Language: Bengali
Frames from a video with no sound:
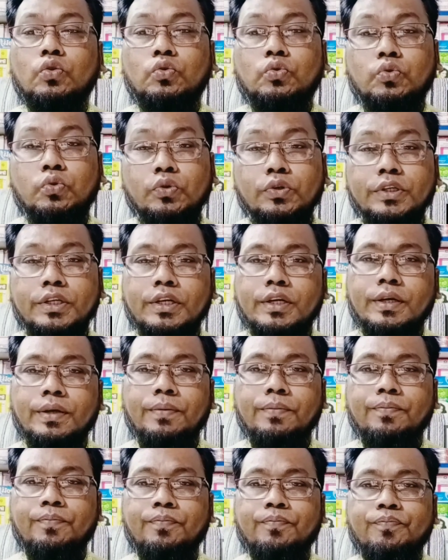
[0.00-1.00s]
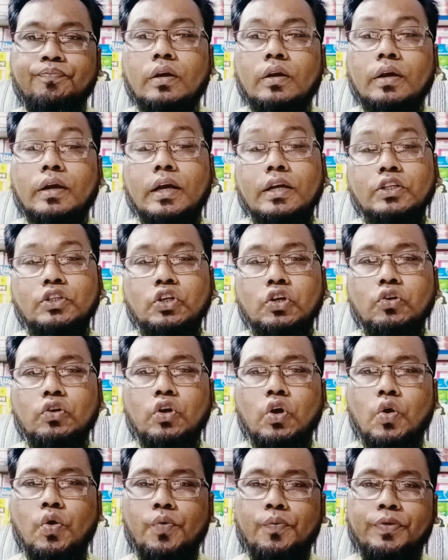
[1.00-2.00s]
দুটি কার্যকরী
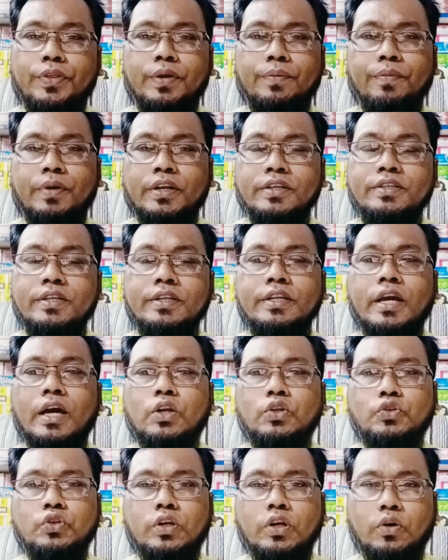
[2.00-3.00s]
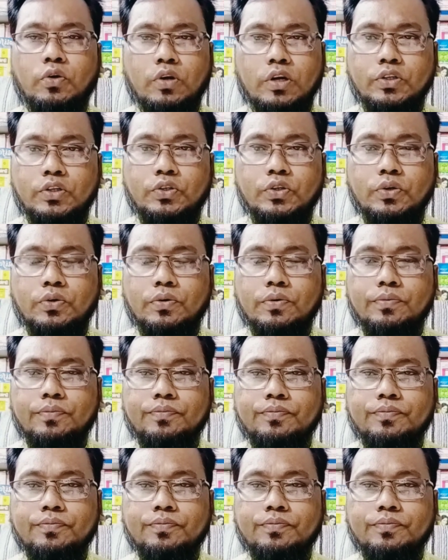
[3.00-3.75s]
হোমিওপ্যাথিক মেডিসিন নিয়ে আলোচনা করার জন্য